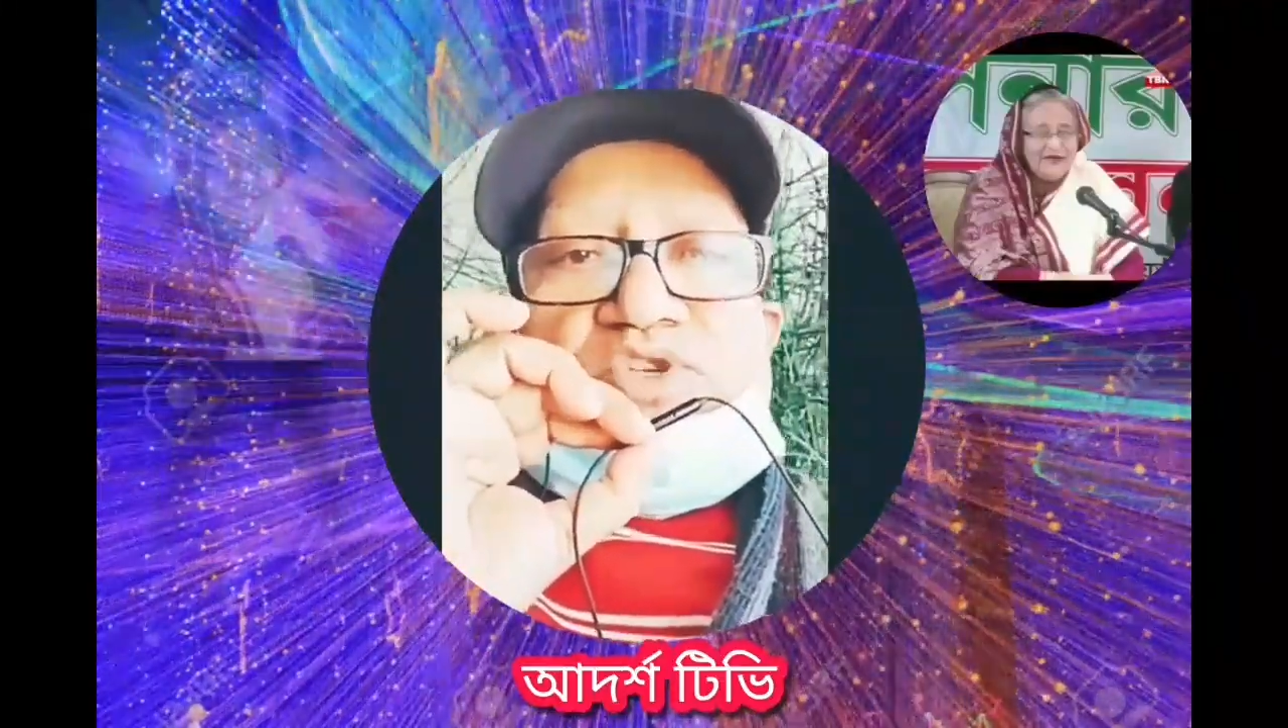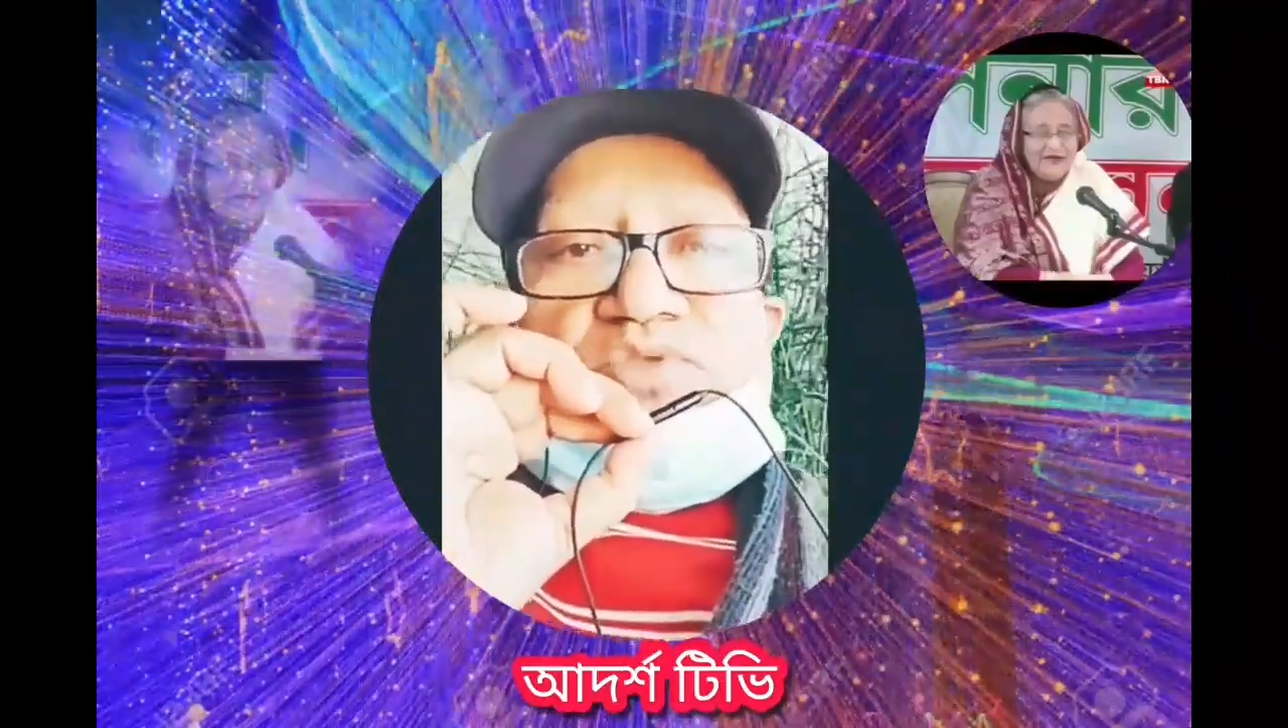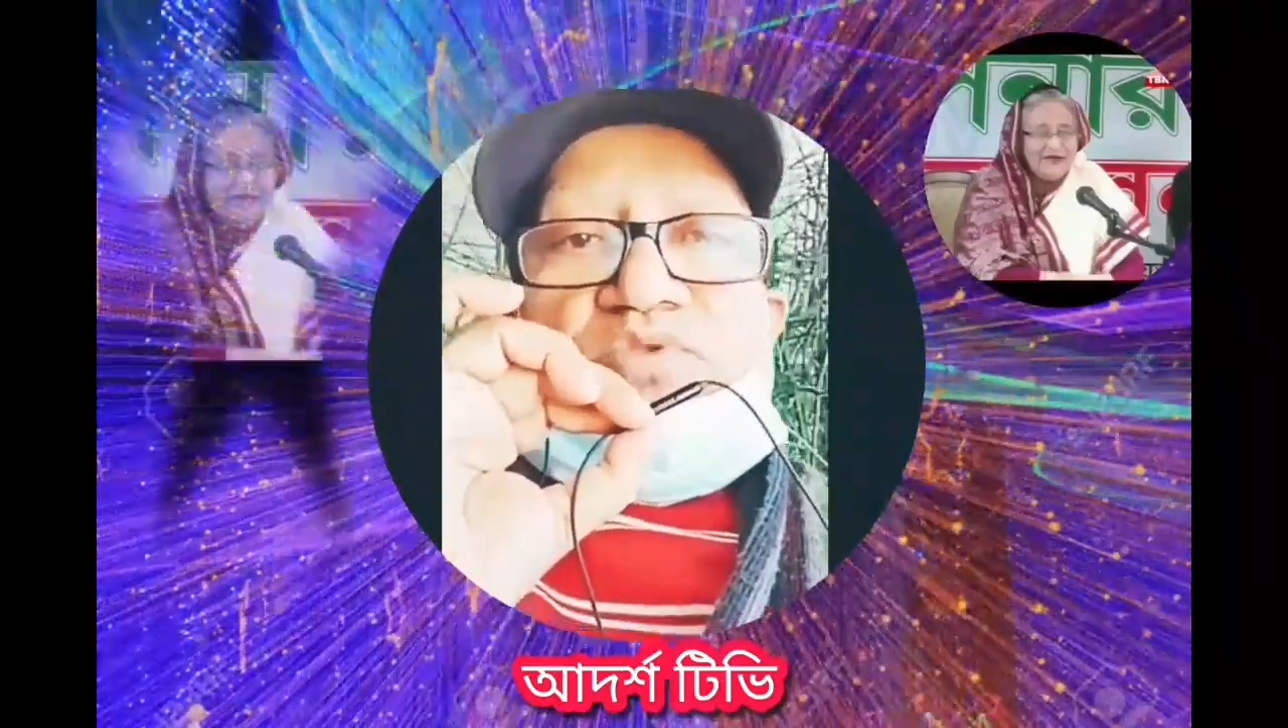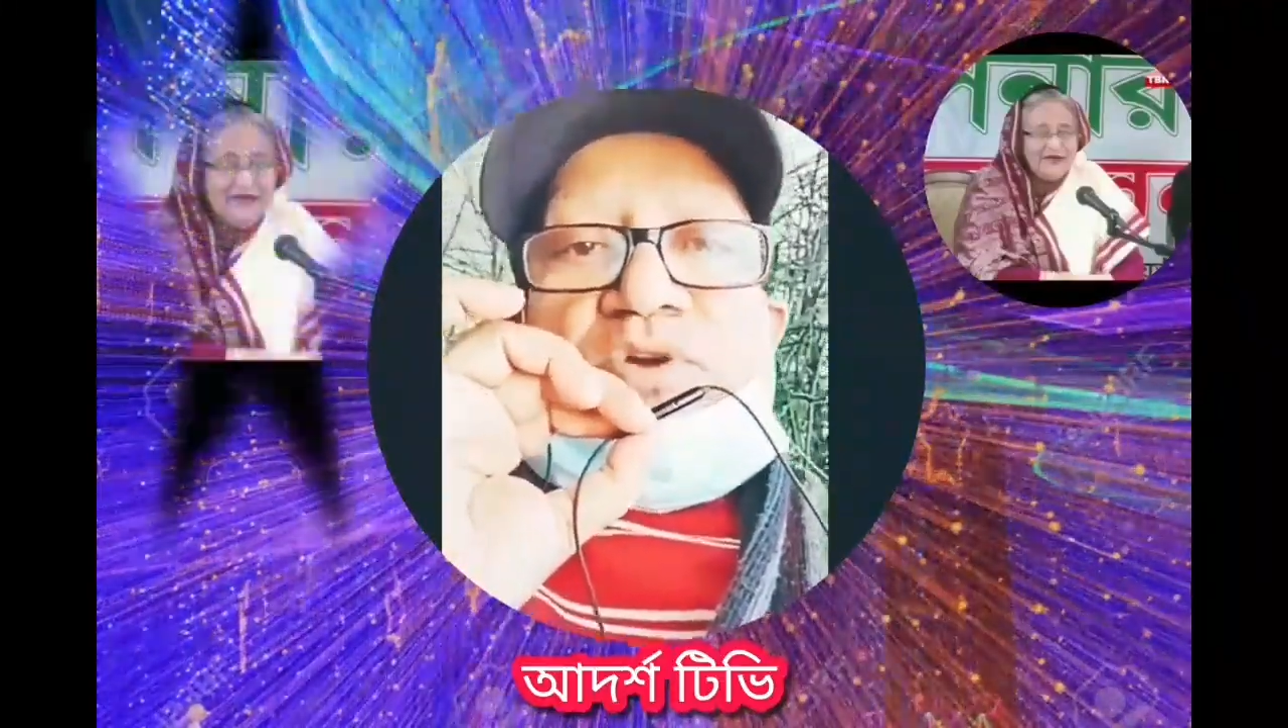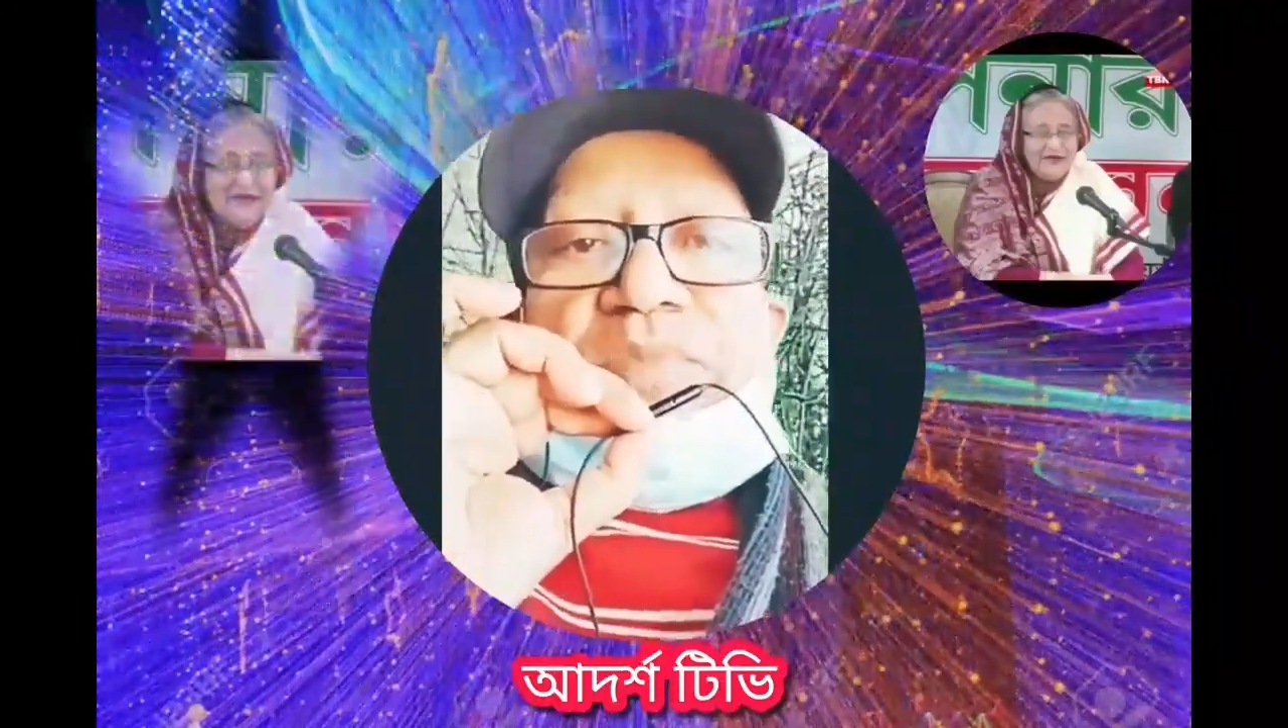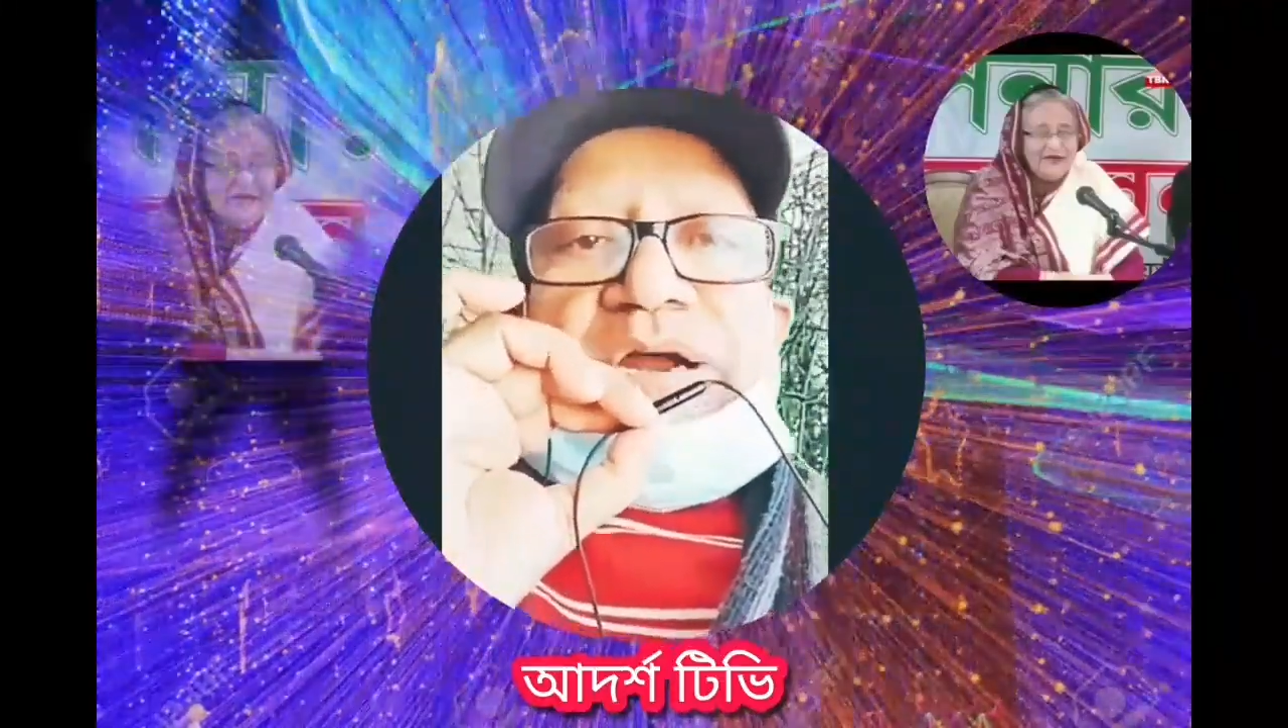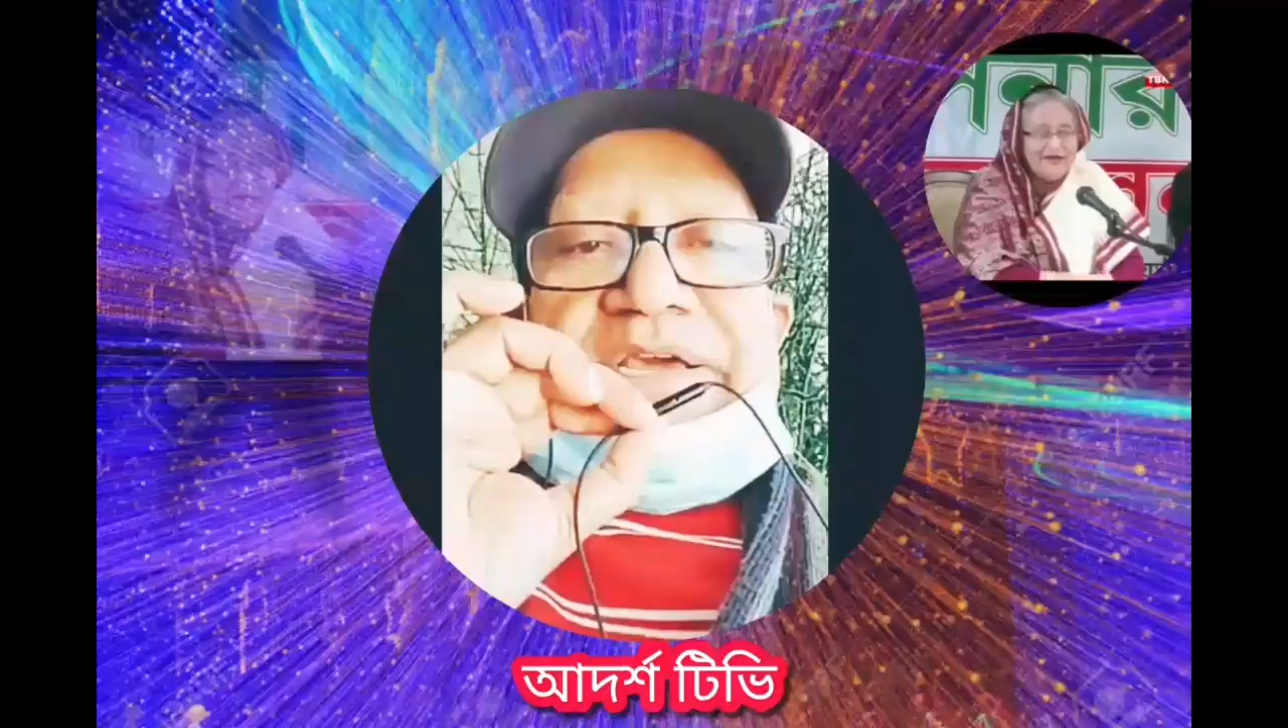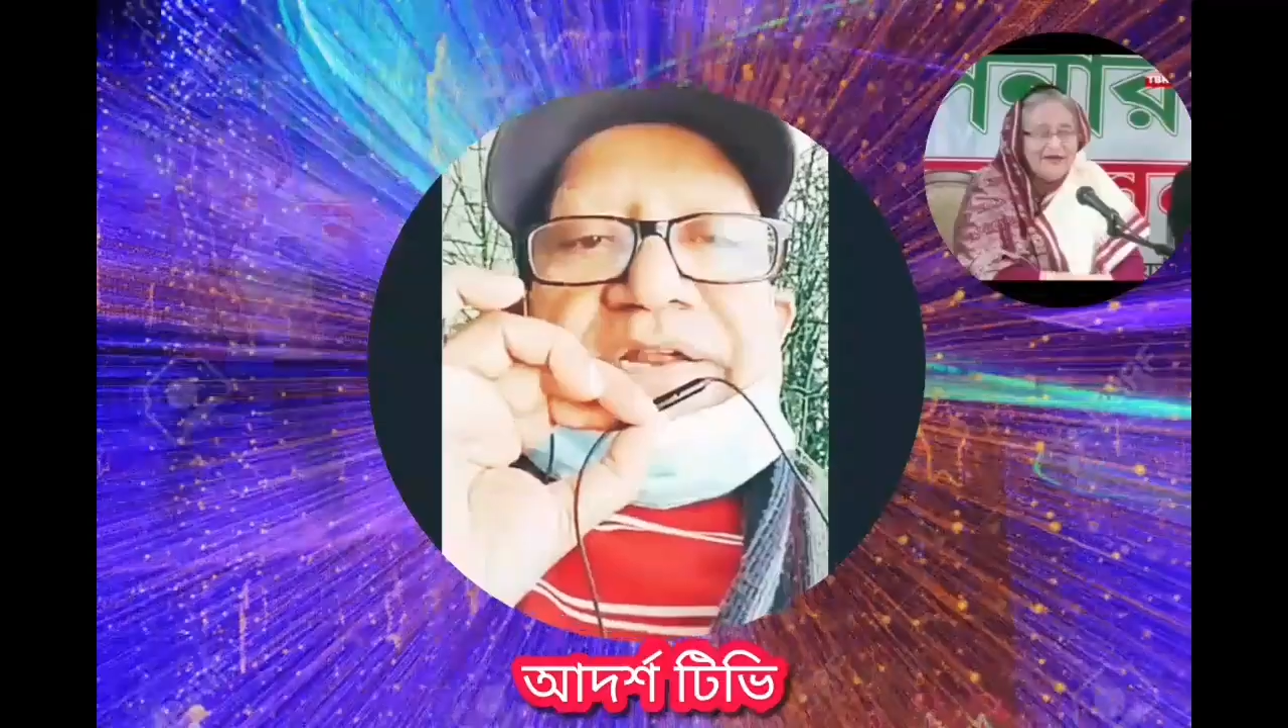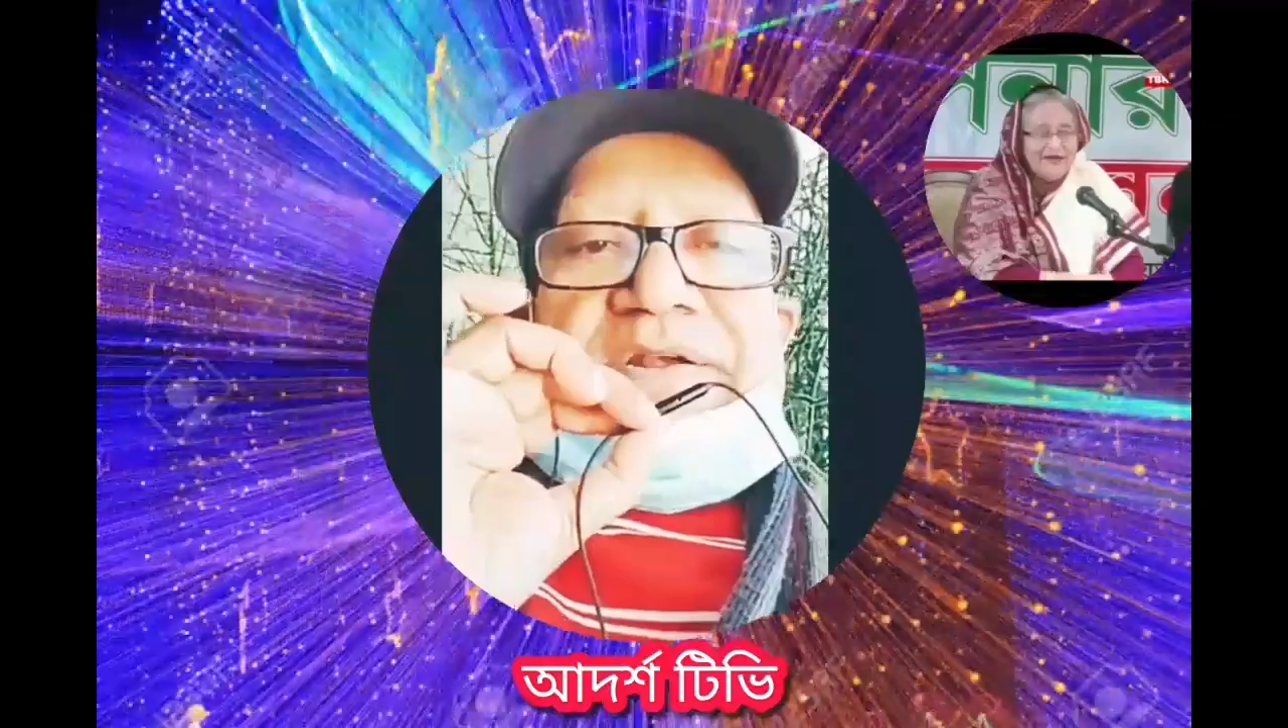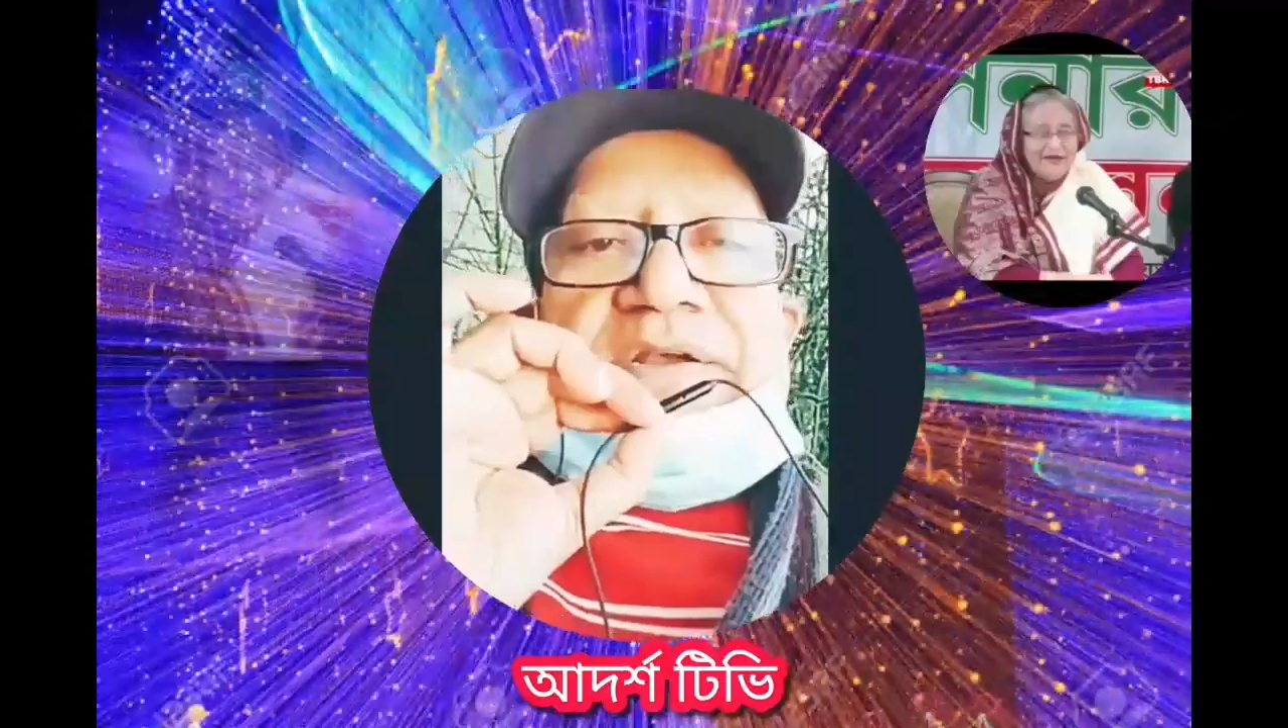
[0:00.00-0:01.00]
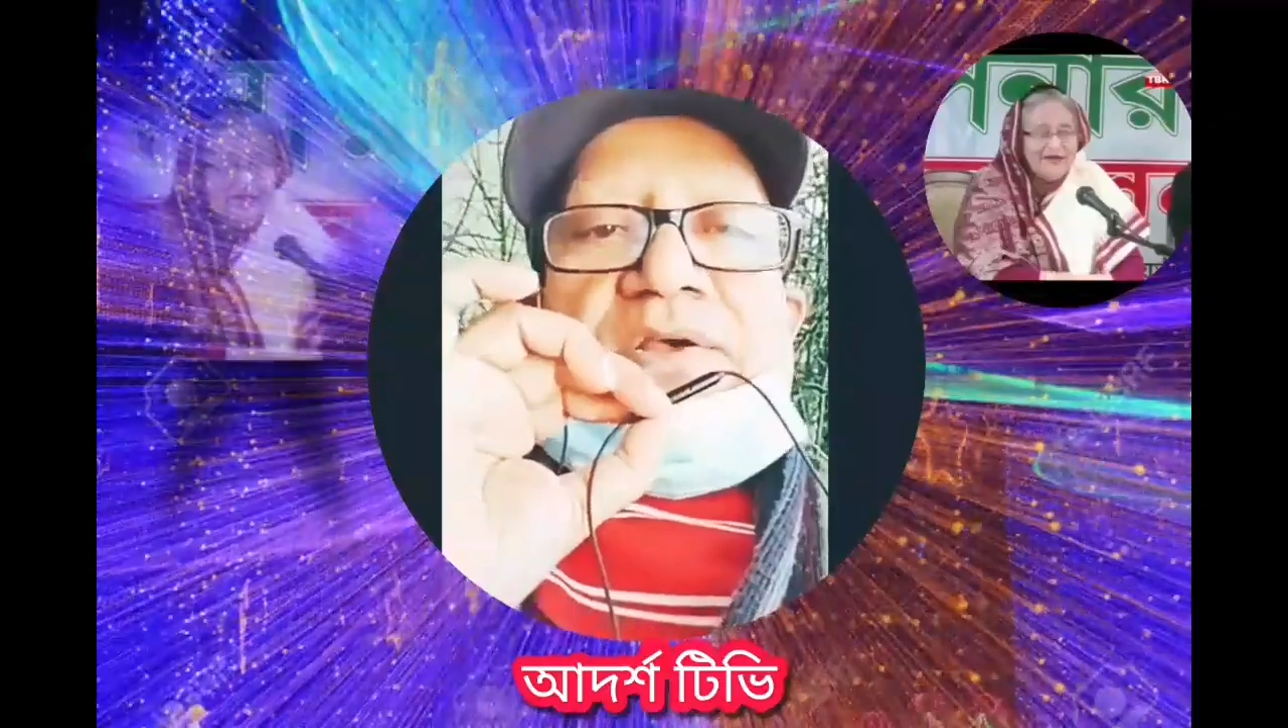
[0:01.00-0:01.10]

মুজিবুর রহমানের